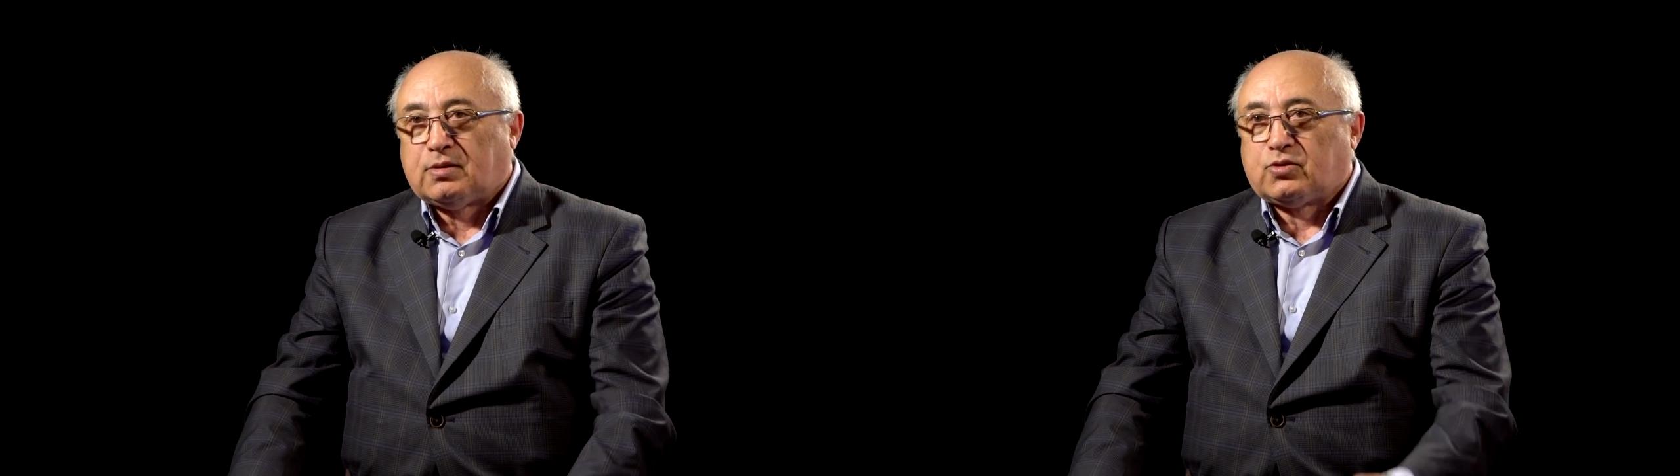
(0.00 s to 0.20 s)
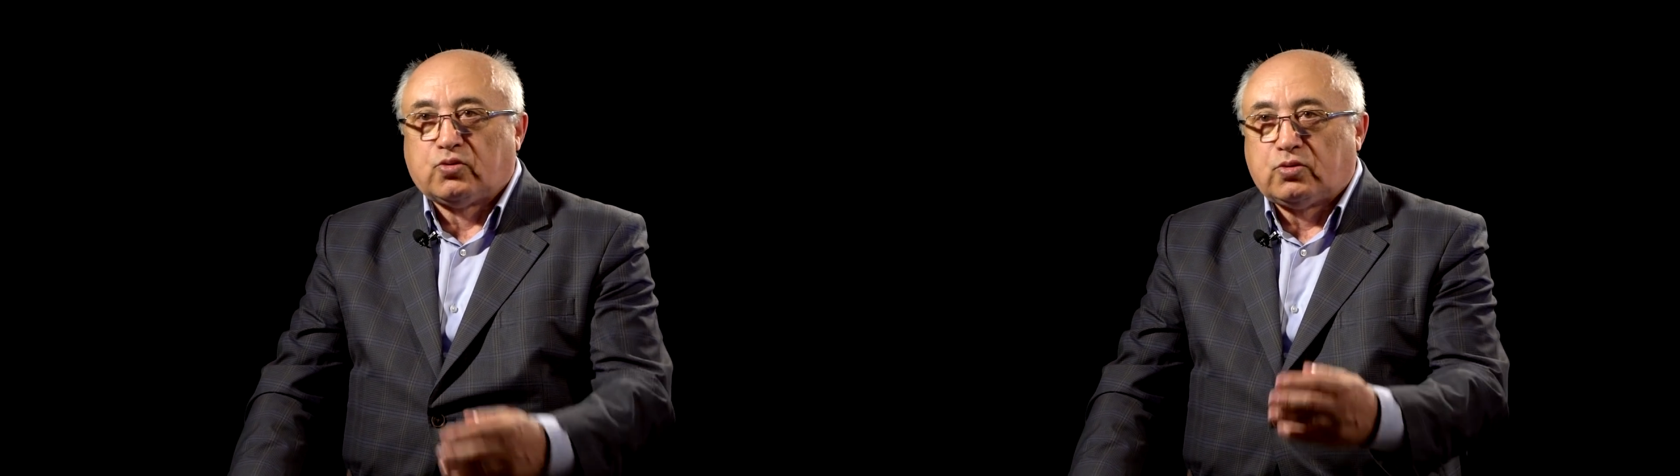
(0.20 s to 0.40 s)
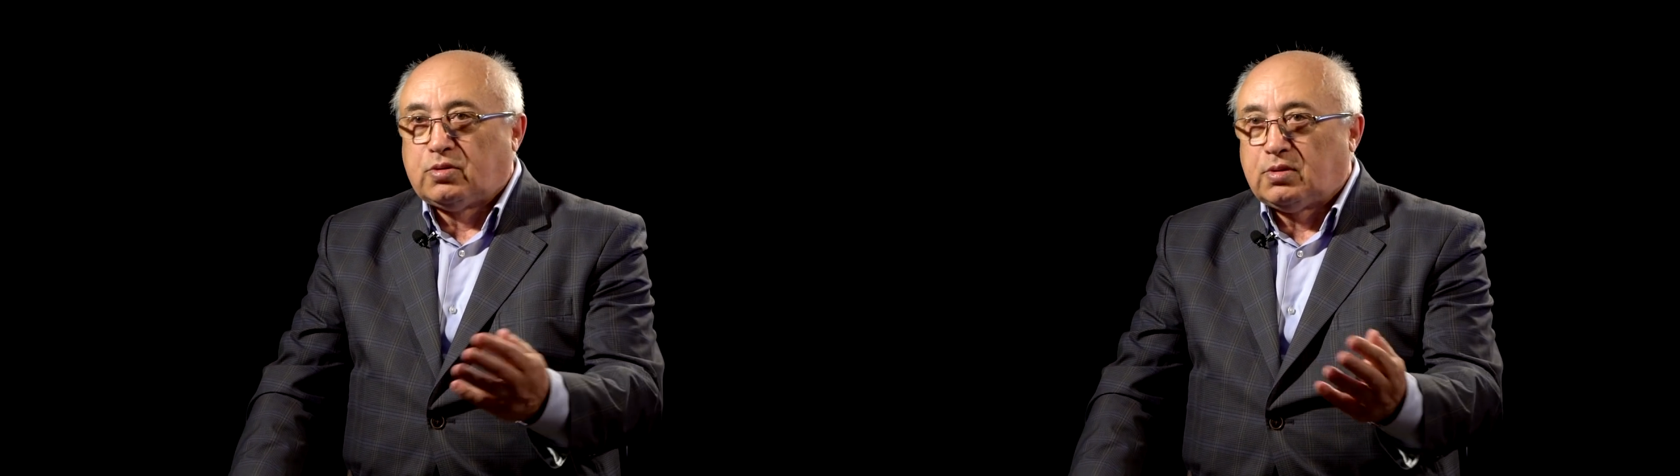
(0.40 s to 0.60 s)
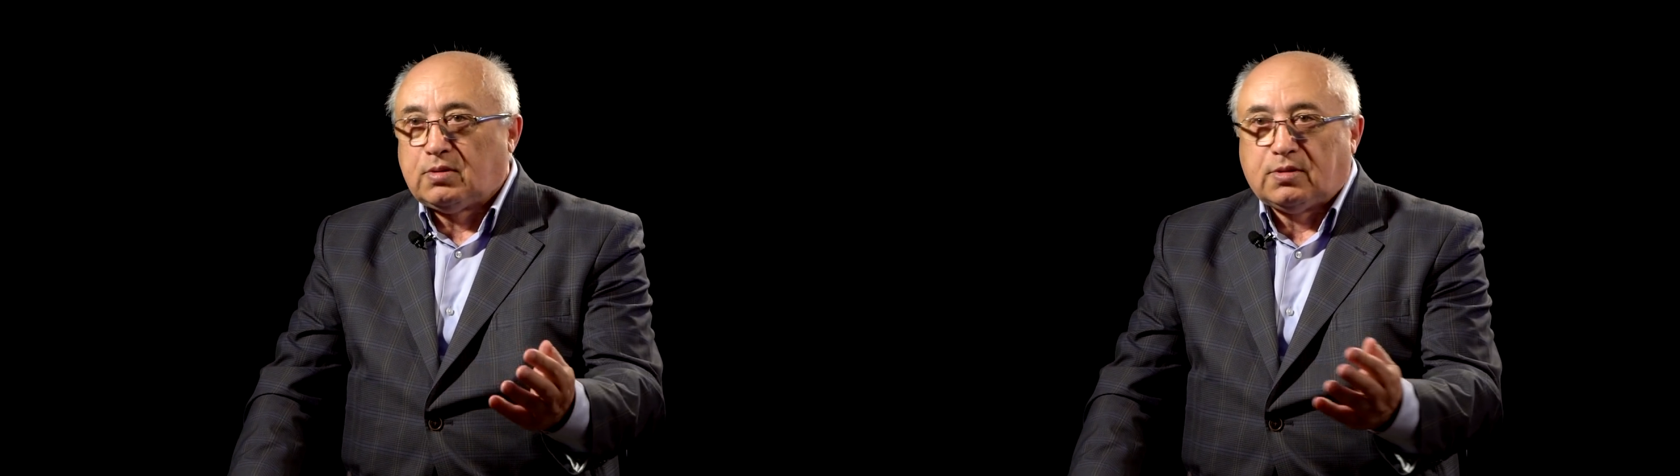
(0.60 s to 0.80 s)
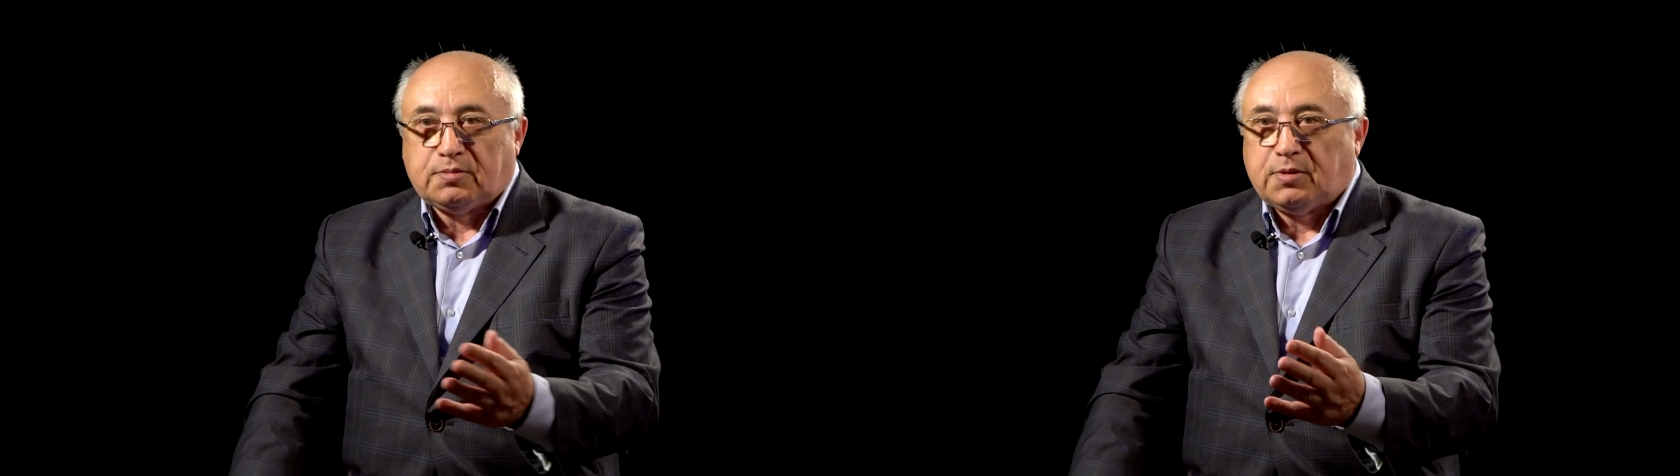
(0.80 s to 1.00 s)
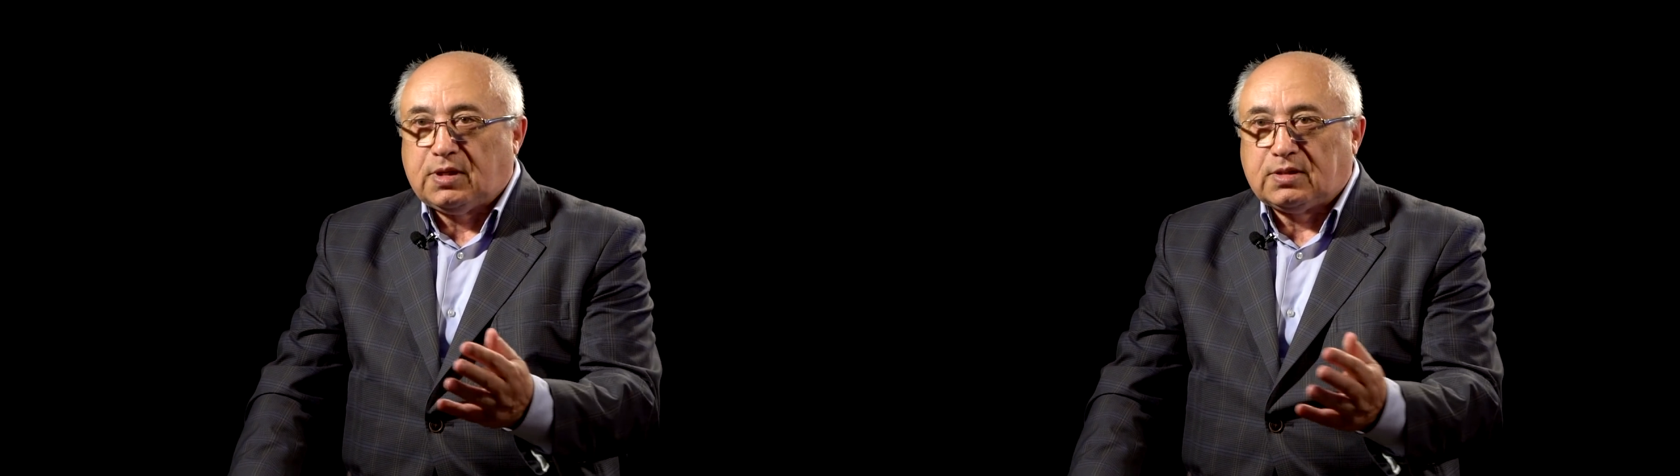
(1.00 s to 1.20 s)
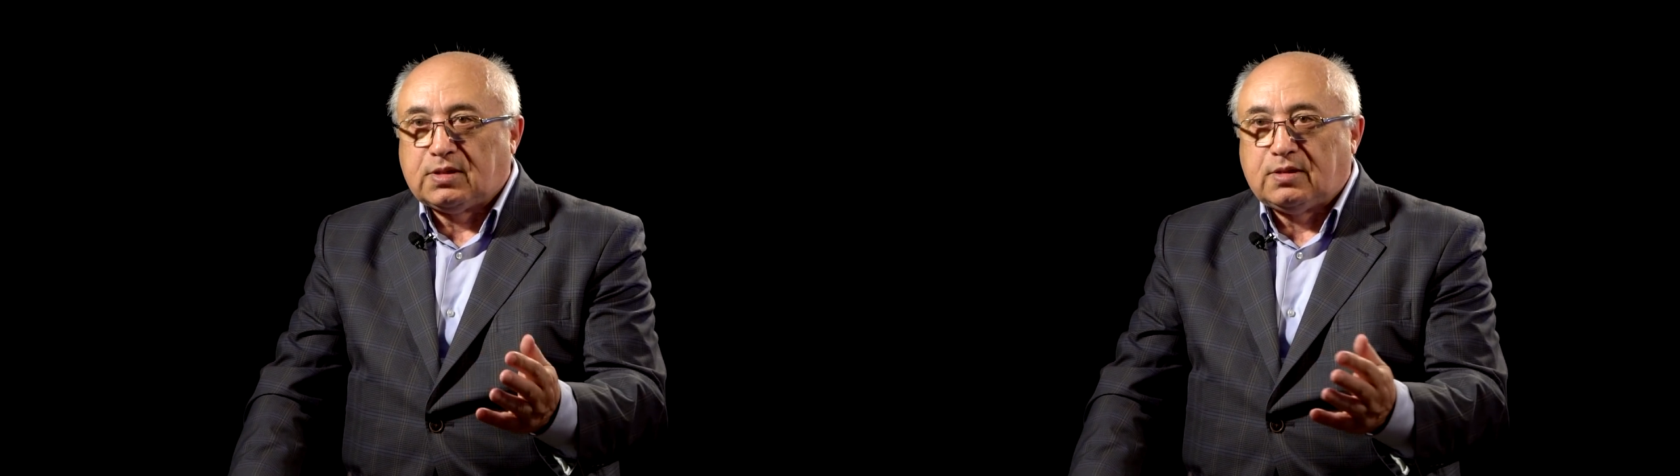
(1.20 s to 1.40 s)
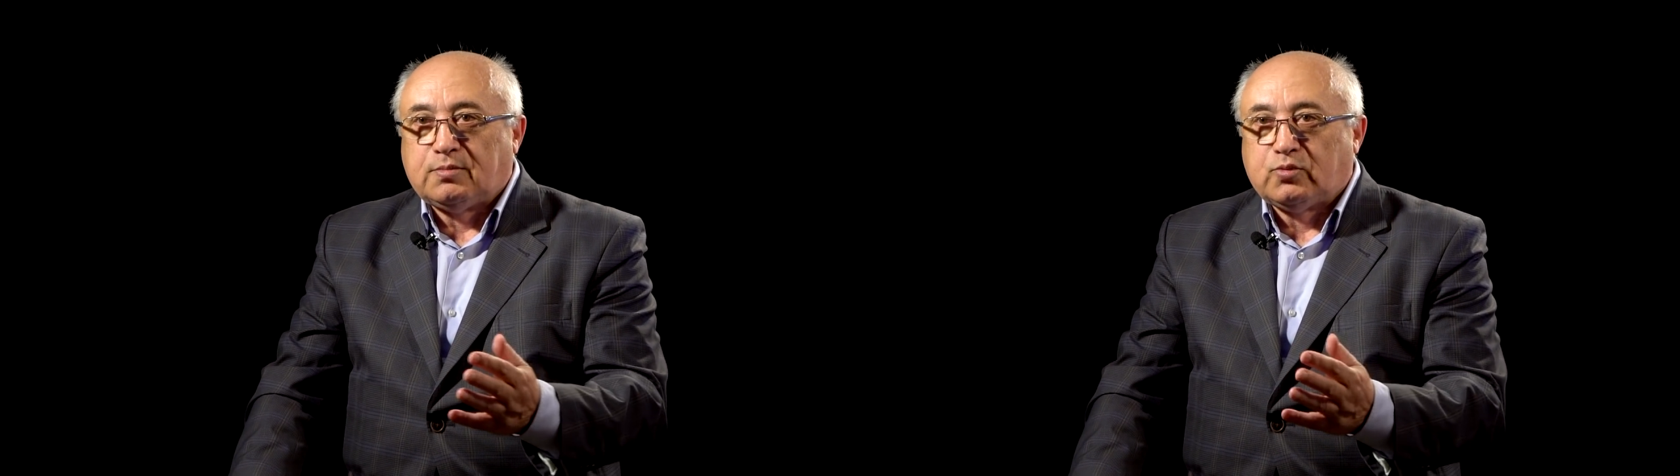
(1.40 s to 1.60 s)
суть
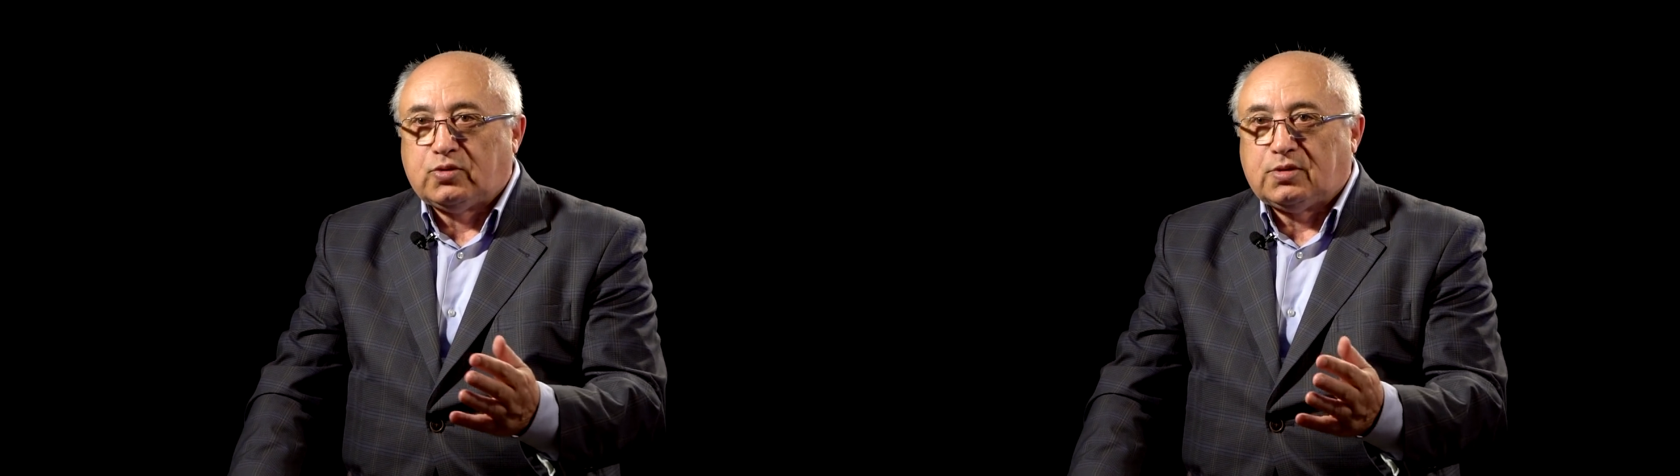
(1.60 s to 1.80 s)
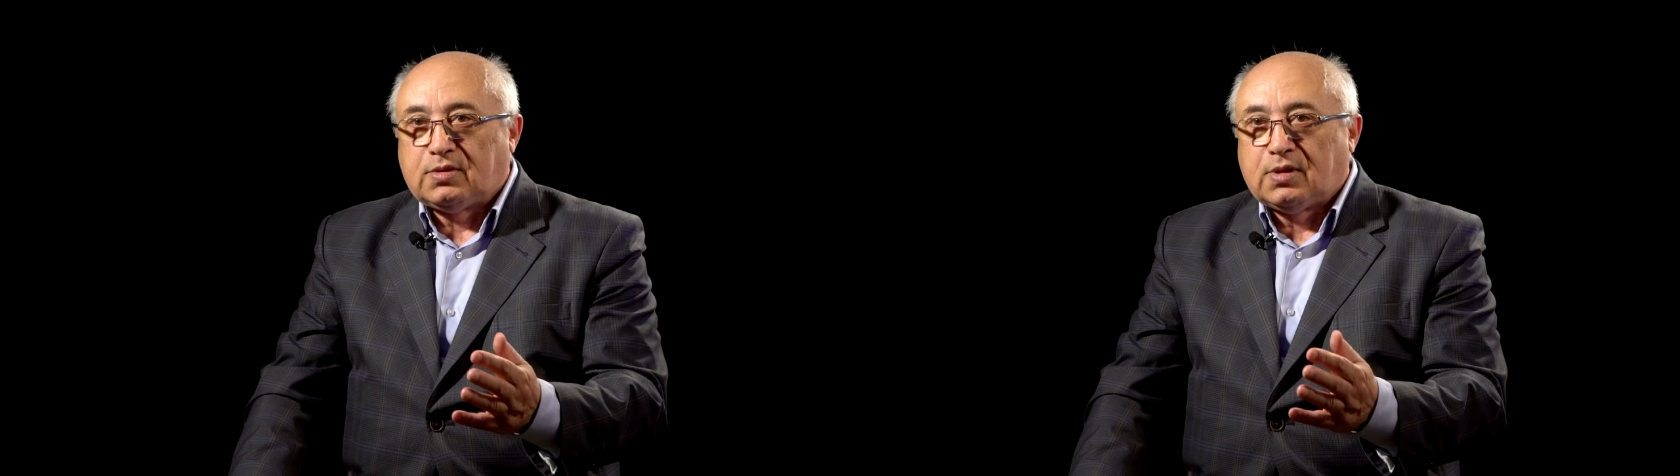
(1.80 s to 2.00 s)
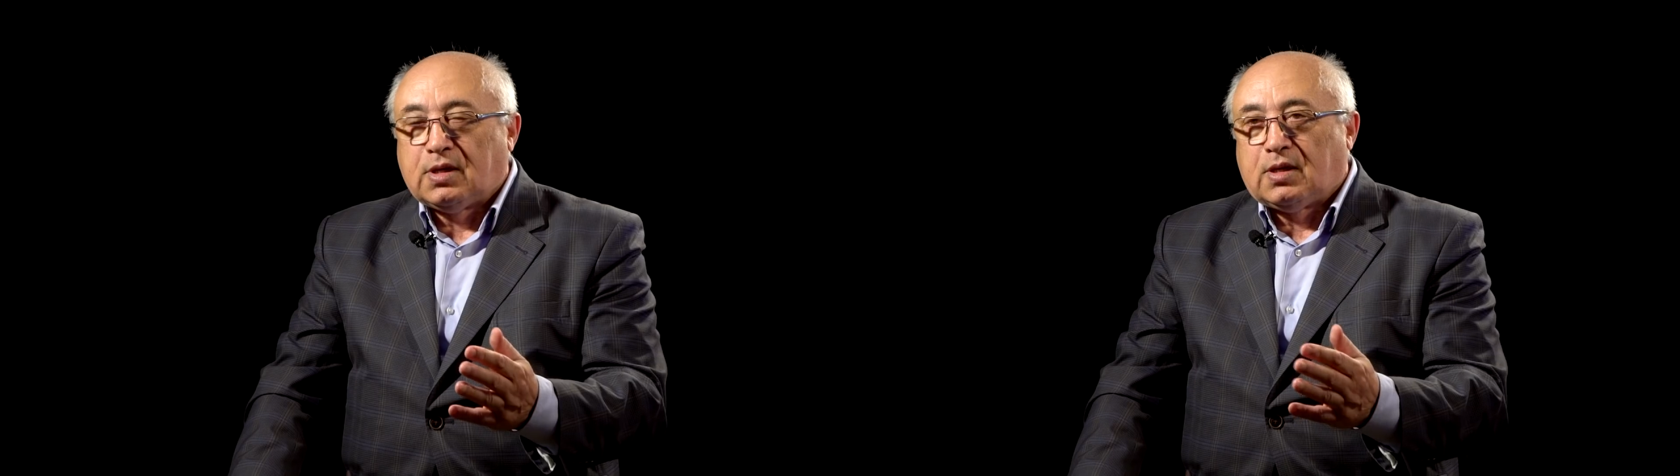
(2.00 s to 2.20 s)
изменяться не будет.